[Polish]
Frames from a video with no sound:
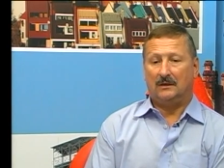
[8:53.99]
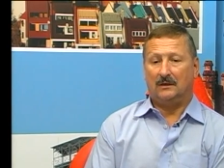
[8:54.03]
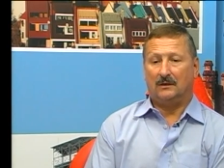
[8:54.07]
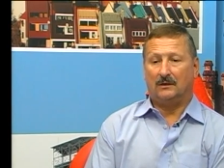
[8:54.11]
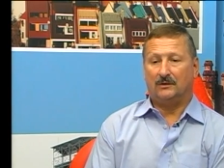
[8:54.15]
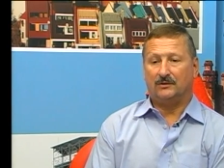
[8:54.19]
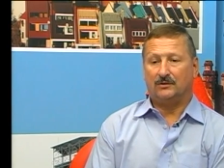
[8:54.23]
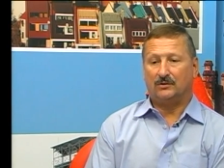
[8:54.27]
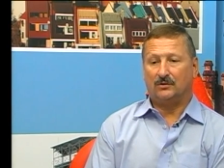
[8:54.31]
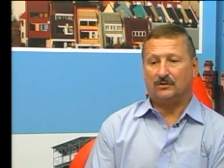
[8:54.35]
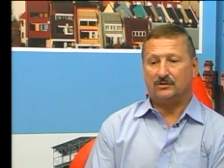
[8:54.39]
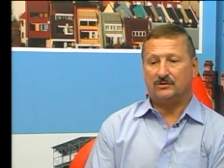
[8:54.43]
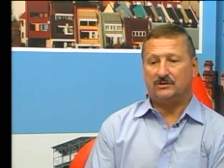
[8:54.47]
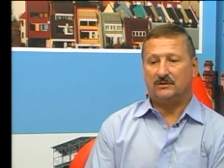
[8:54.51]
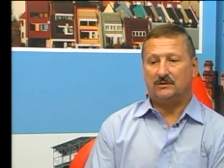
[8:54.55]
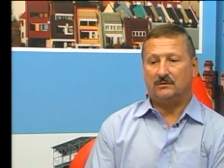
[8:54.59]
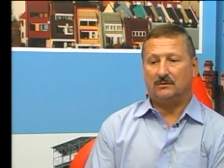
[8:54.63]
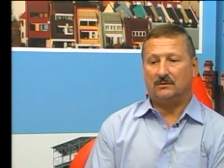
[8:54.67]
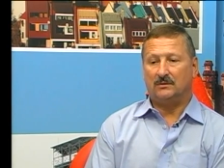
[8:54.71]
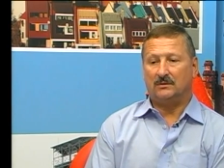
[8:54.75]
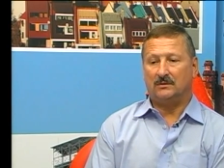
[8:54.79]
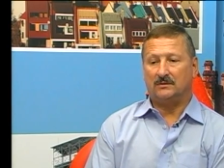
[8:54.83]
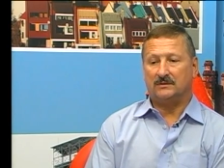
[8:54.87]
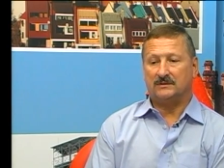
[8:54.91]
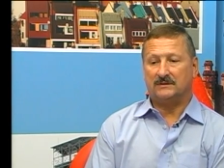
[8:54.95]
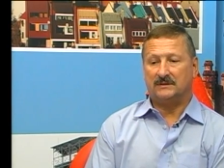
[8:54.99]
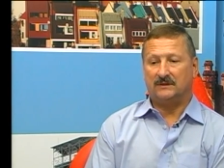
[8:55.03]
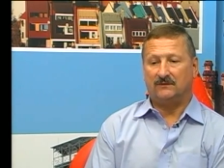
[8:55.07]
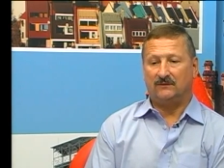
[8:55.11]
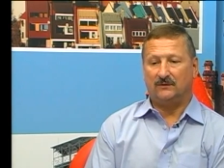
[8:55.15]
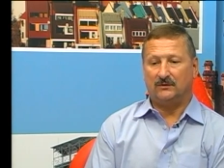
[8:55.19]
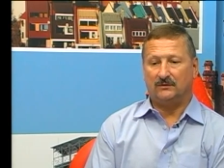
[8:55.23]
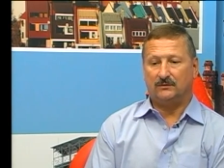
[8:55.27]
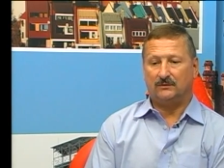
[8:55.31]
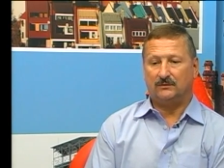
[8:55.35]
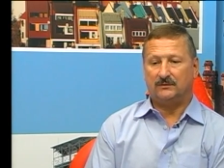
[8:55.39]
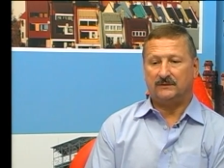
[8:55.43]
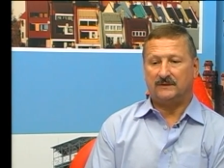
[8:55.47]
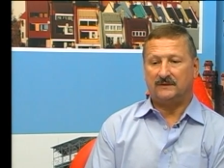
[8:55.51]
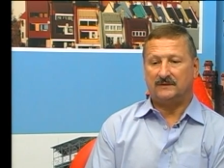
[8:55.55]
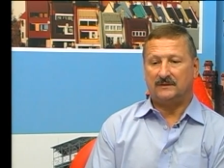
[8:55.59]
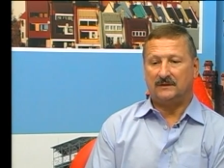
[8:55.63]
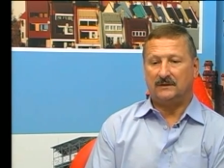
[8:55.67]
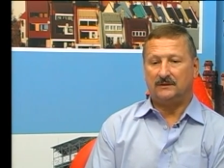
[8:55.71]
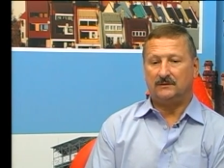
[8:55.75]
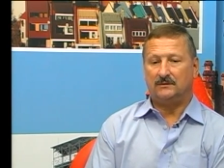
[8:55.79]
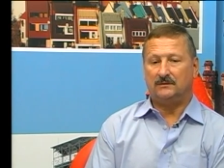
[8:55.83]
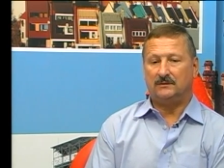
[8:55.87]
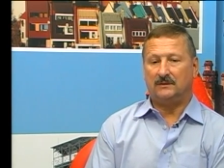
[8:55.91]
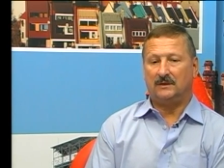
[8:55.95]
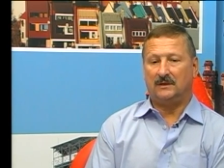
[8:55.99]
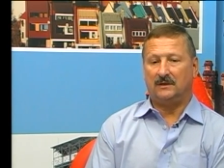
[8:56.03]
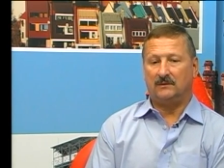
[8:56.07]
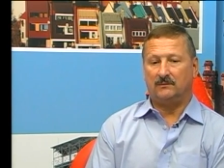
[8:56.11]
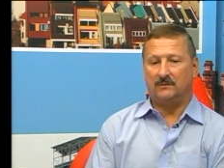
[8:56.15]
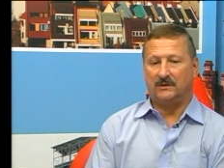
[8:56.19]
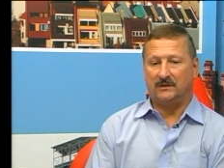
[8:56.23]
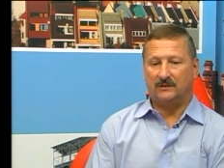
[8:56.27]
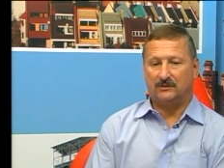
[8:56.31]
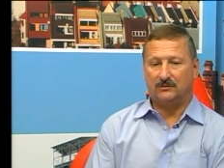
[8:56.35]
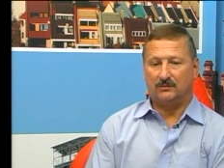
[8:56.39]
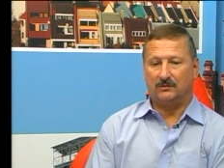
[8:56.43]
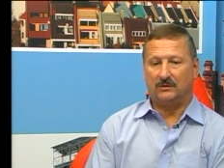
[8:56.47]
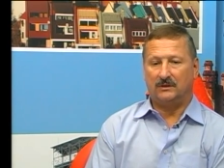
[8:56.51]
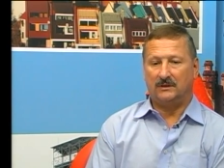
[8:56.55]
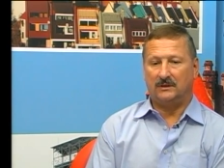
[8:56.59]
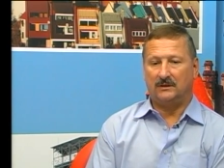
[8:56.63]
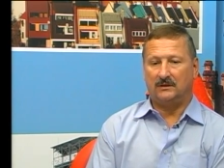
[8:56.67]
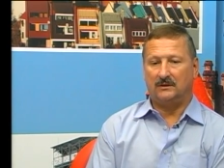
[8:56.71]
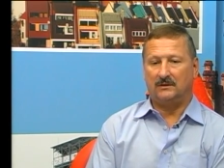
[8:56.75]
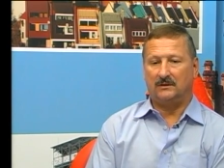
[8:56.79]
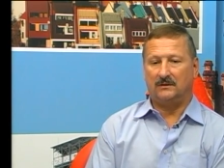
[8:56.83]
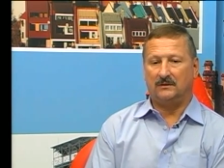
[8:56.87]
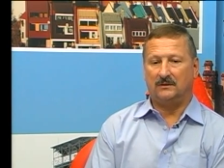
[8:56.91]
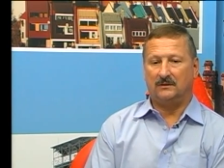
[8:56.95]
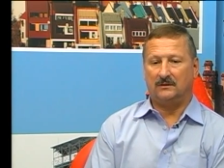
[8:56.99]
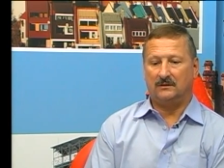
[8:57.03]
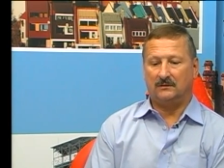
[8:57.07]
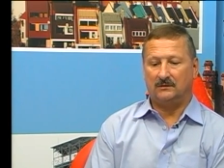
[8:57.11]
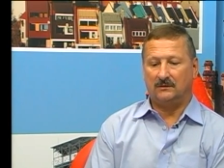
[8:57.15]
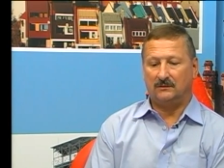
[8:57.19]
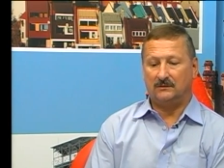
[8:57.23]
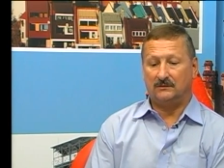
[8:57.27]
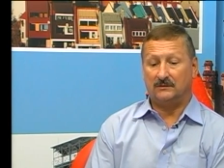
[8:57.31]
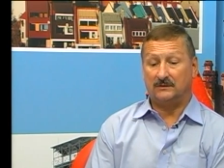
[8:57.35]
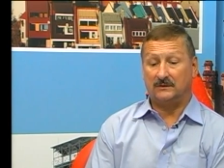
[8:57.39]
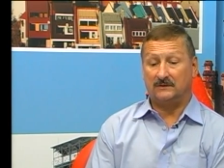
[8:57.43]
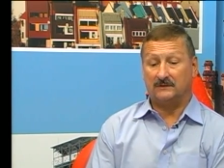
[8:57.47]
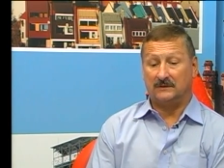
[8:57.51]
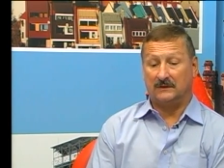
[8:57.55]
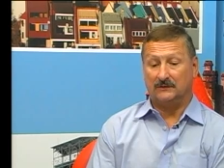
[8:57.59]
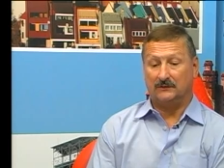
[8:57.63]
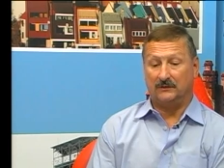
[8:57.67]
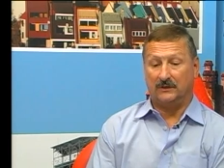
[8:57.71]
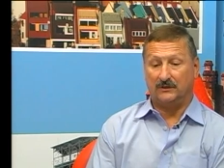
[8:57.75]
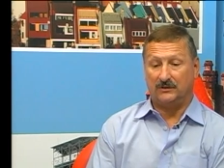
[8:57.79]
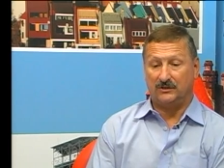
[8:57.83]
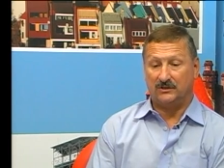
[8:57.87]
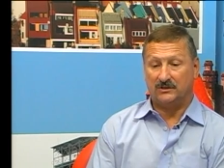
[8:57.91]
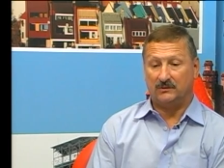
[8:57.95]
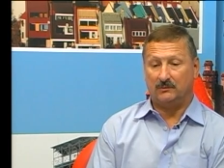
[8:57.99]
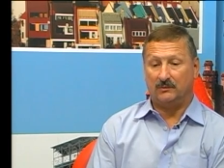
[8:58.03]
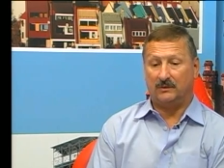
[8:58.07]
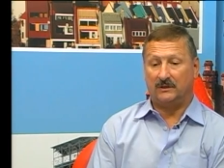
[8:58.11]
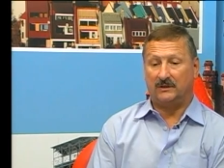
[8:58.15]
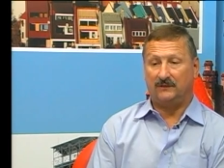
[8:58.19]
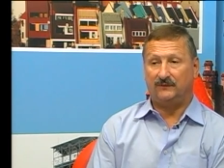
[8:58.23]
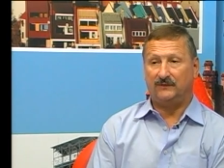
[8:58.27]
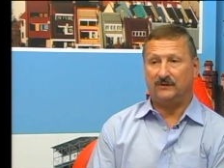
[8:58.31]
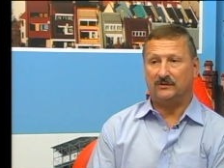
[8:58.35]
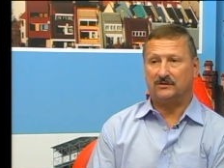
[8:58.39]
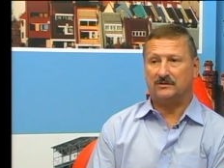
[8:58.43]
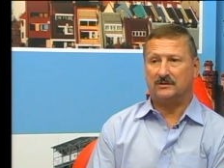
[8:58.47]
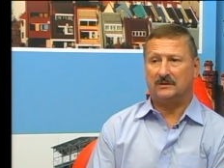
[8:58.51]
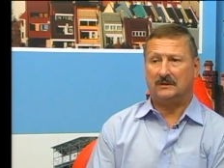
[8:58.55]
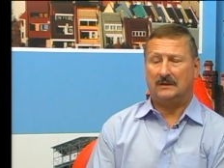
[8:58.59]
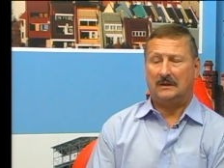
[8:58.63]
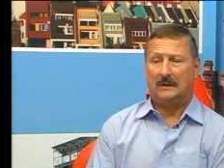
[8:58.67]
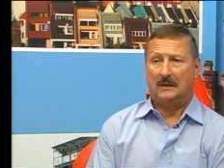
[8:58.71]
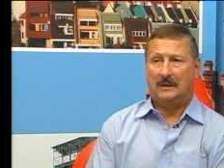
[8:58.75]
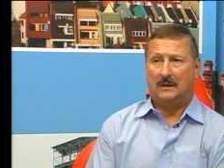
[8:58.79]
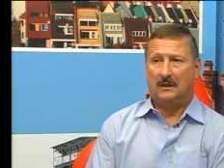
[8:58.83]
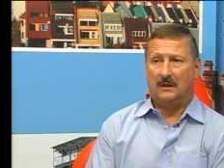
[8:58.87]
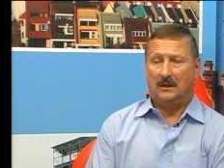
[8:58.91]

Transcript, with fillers: odchodziło z zawodu ze względu na emeryturę, no, ze względu na niż demograficzny,